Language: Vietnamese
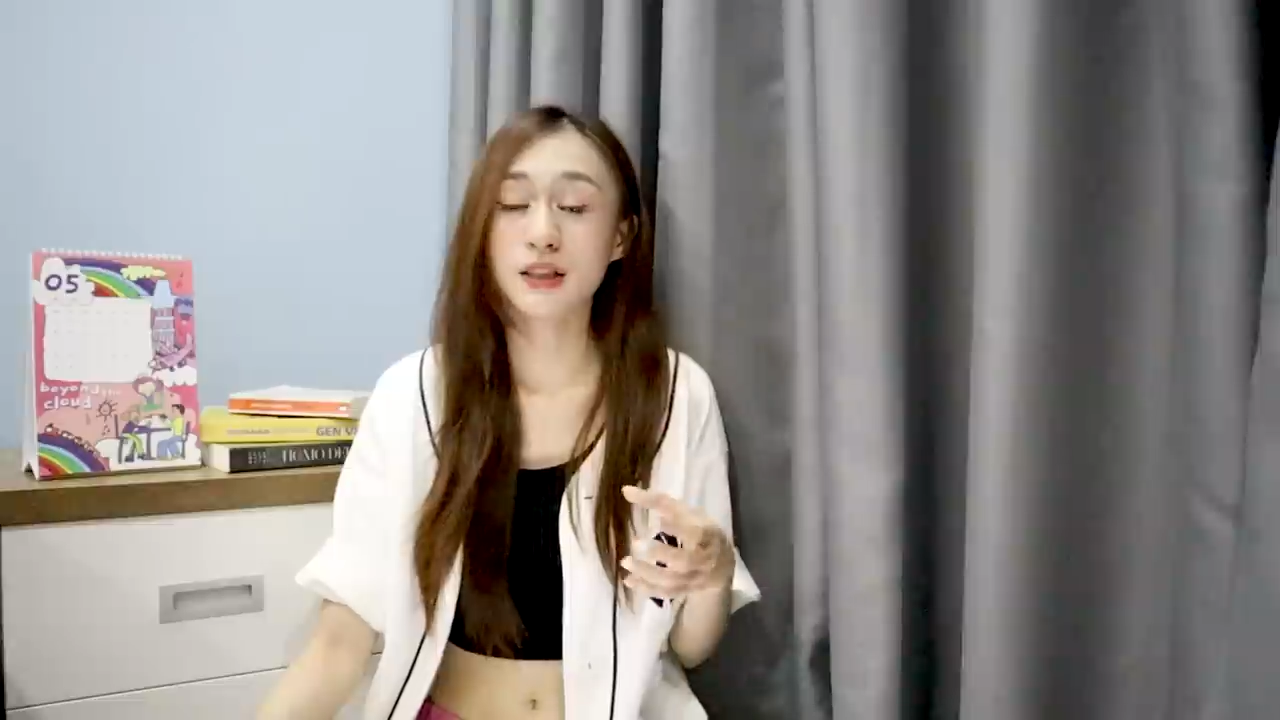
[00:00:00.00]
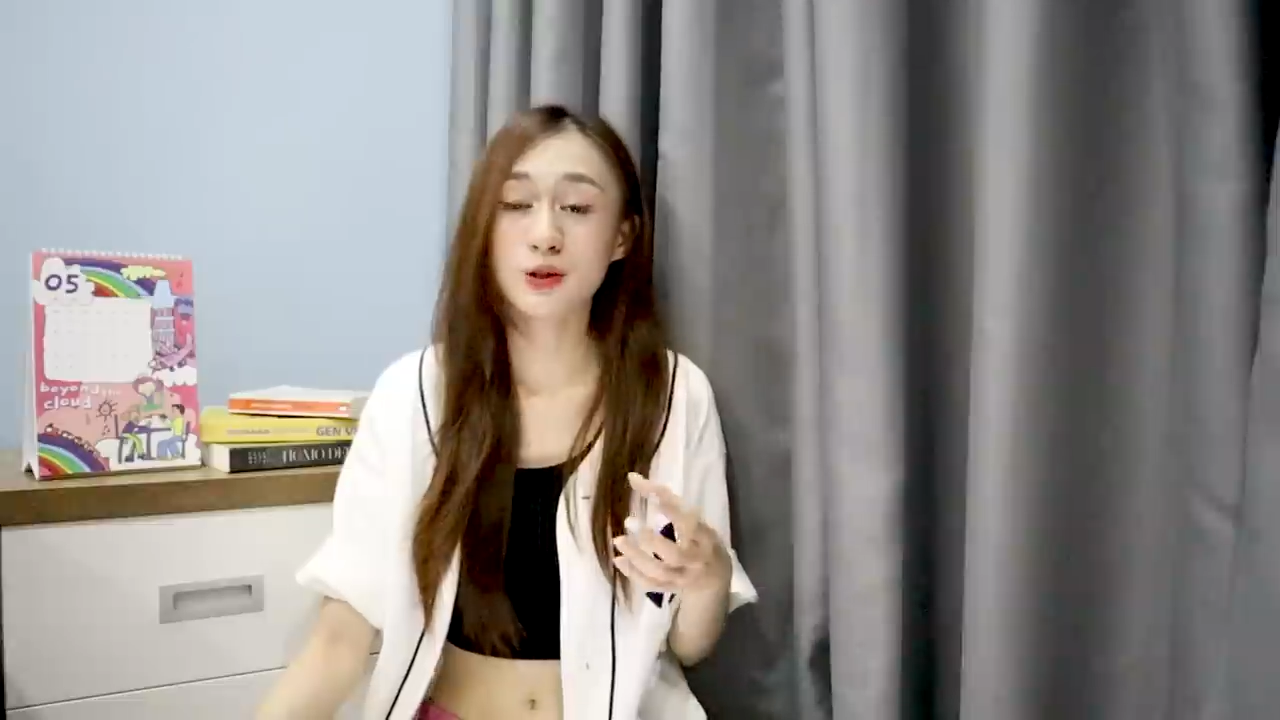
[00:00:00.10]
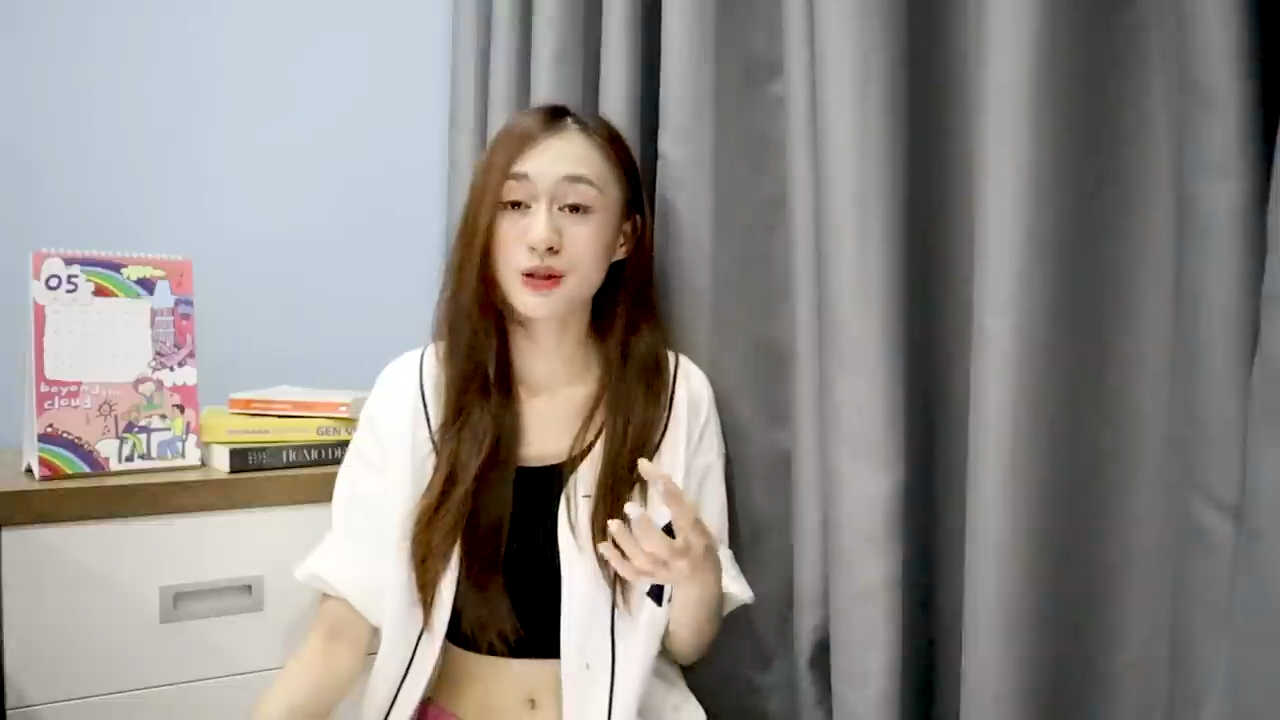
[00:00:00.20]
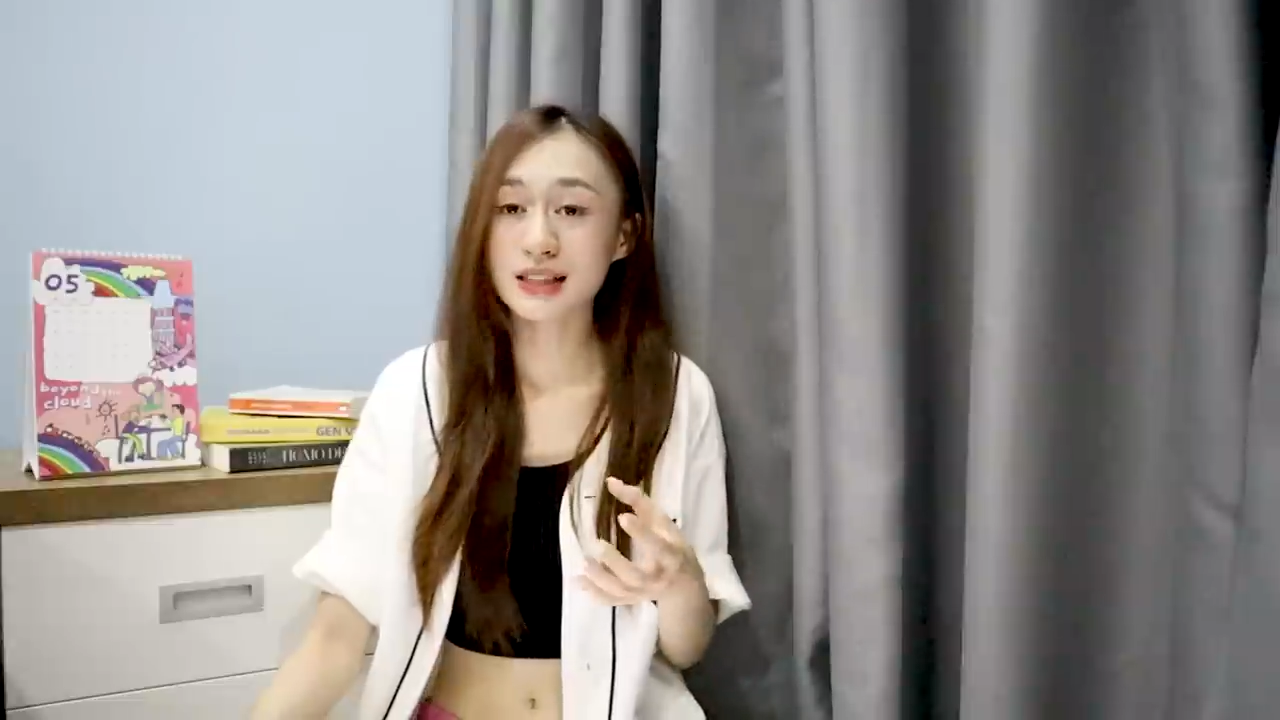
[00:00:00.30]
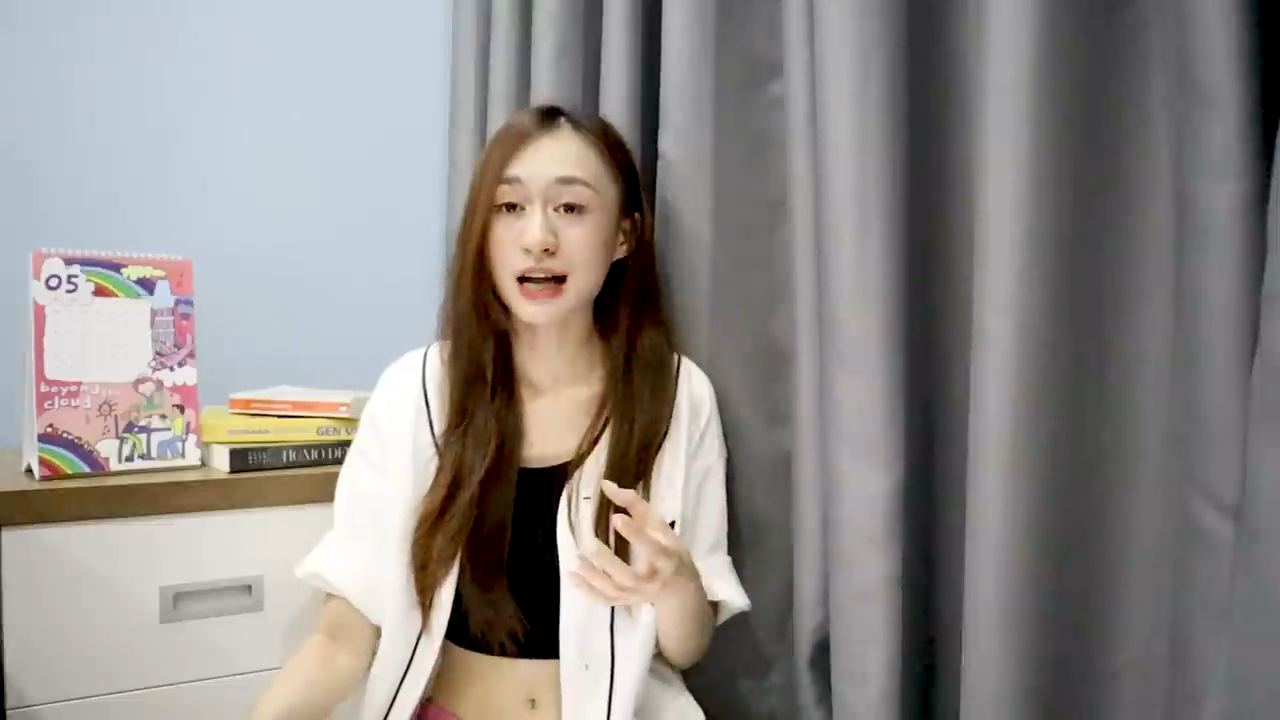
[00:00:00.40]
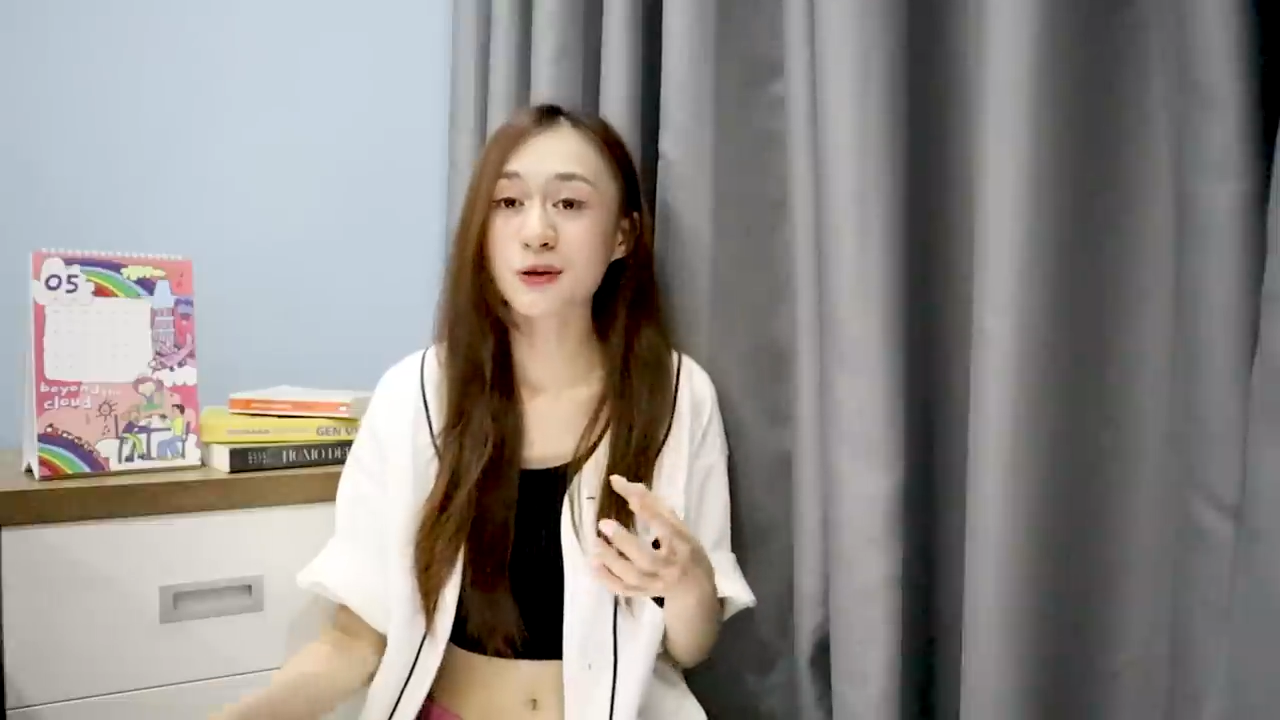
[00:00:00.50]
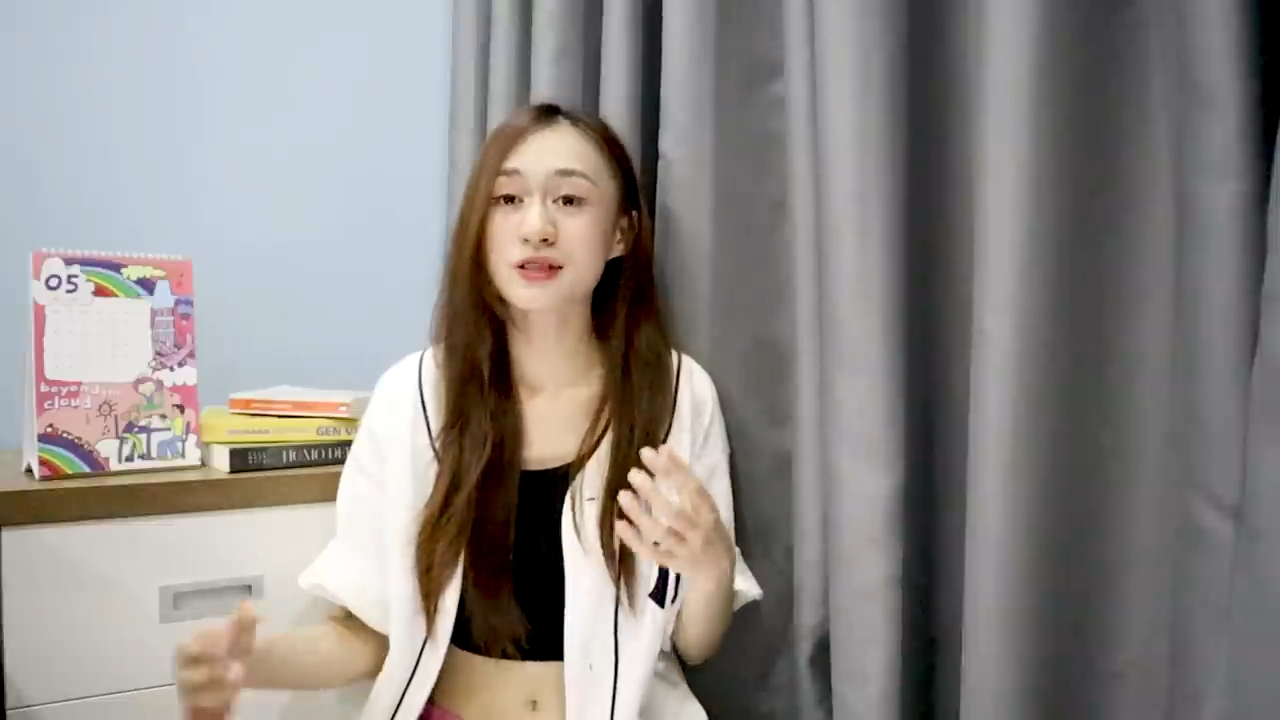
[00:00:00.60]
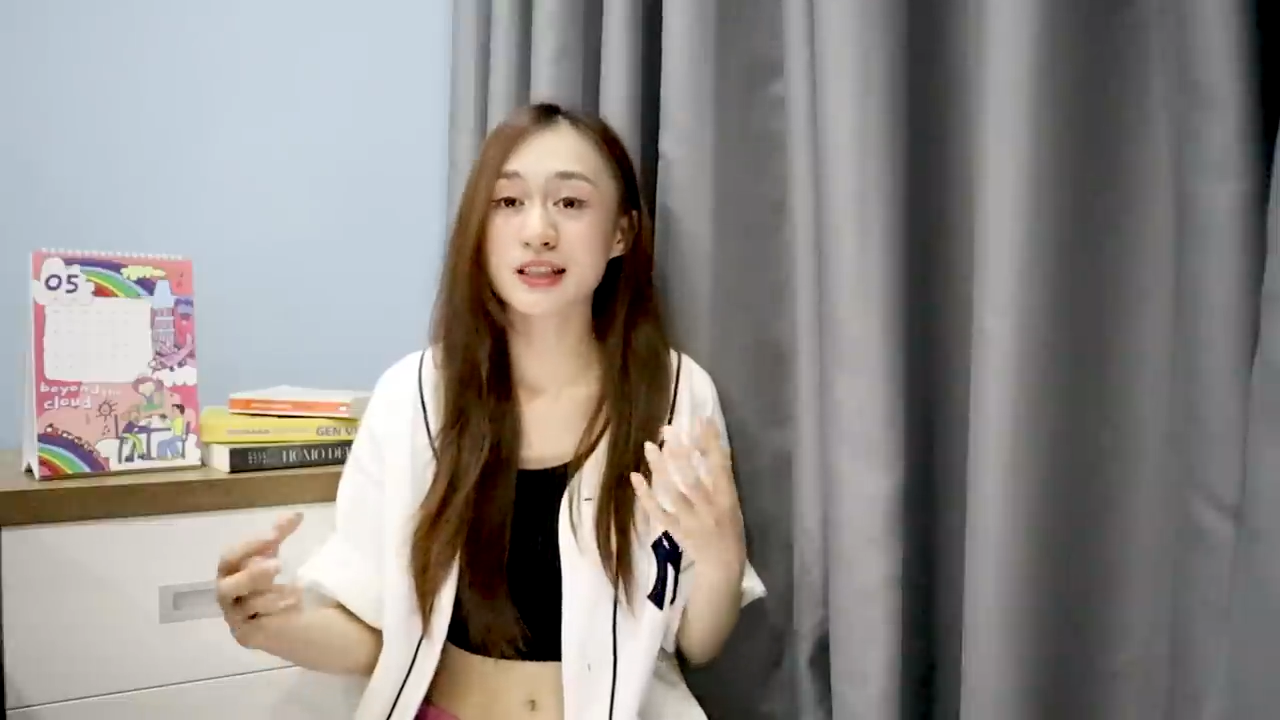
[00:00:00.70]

và rồi sao